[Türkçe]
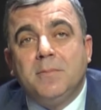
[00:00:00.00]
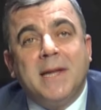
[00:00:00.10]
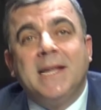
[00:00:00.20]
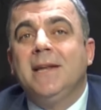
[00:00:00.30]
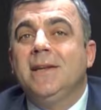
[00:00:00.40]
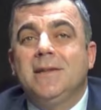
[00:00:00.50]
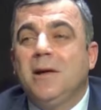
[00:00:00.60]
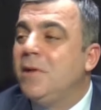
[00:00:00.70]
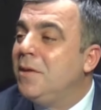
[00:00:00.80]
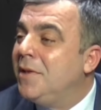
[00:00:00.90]

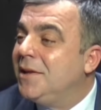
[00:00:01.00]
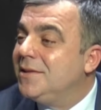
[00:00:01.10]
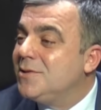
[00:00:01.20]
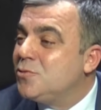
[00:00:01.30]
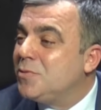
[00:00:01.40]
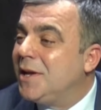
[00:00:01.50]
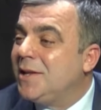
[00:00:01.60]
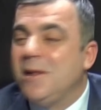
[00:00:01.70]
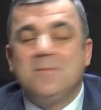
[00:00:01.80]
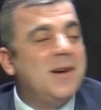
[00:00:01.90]
bedelini tamamen
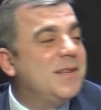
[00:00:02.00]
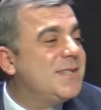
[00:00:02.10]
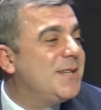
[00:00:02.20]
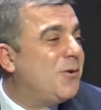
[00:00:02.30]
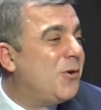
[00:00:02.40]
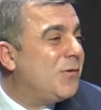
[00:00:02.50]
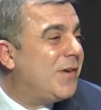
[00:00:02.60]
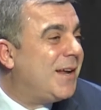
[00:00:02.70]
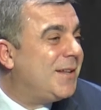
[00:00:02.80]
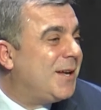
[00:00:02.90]
Cumhuriyet Halk Partisi'ne
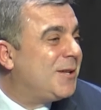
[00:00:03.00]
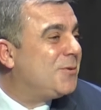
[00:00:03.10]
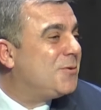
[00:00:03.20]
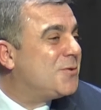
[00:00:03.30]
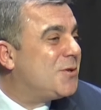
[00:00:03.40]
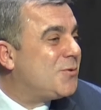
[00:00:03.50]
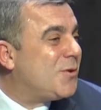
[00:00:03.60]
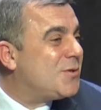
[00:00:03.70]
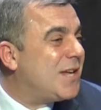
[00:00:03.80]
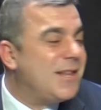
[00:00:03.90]
oy veren Atatürkçü,
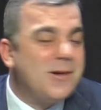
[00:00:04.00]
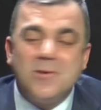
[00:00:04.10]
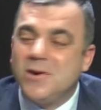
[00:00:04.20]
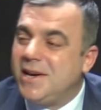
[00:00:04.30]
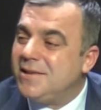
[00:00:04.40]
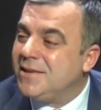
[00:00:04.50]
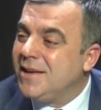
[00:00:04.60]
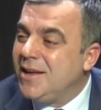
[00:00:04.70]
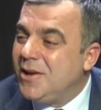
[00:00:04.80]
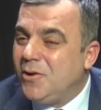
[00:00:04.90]
sosyal demokrat
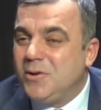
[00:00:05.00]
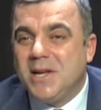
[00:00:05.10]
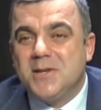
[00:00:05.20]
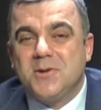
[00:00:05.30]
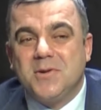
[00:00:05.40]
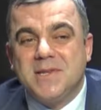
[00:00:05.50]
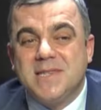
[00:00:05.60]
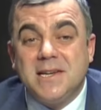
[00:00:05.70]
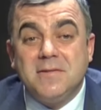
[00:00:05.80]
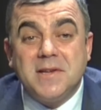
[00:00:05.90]
ondan
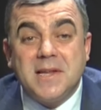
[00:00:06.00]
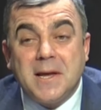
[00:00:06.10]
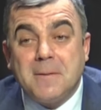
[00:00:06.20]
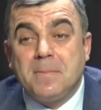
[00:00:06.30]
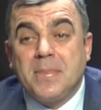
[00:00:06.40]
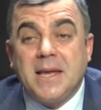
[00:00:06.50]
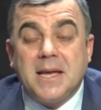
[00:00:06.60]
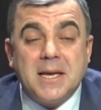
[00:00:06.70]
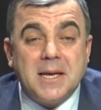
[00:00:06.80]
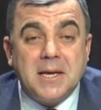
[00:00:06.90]
sonra Silivri'de
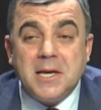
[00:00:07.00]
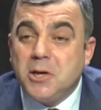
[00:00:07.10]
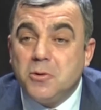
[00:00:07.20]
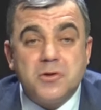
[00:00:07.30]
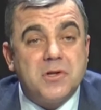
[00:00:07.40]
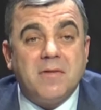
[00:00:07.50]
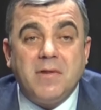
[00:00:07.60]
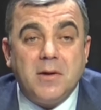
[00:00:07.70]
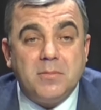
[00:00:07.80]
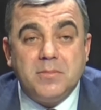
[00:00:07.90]
2-3 e,
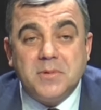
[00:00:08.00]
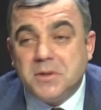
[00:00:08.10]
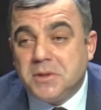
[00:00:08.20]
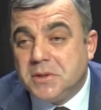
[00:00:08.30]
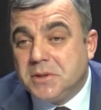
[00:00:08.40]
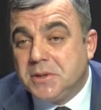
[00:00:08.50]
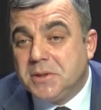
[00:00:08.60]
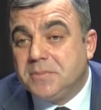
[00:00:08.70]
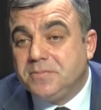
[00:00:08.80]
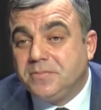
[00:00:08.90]
defa
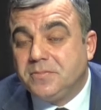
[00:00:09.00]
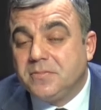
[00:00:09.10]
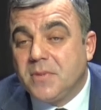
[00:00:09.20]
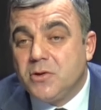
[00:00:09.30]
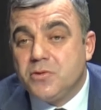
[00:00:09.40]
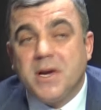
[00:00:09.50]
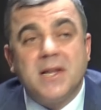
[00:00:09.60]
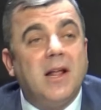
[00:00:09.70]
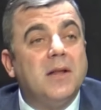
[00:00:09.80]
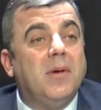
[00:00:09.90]
e,
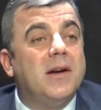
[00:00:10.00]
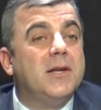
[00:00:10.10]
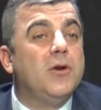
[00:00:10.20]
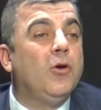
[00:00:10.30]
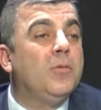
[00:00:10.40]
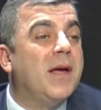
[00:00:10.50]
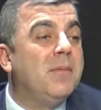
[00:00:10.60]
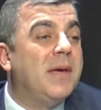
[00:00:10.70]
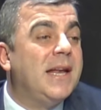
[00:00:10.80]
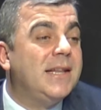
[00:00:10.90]
Cumhuriyet Halk Partili
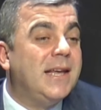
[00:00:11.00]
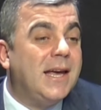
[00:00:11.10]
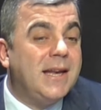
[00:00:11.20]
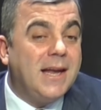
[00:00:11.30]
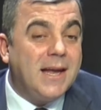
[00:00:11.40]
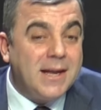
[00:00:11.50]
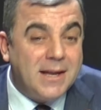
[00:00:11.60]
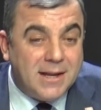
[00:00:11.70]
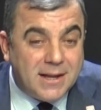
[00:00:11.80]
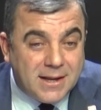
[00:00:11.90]
olmayan belediyeyle
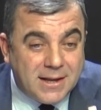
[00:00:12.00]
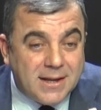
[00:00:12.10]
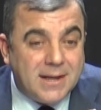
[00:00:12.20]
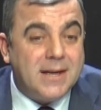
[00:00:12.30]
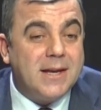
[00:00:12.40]
5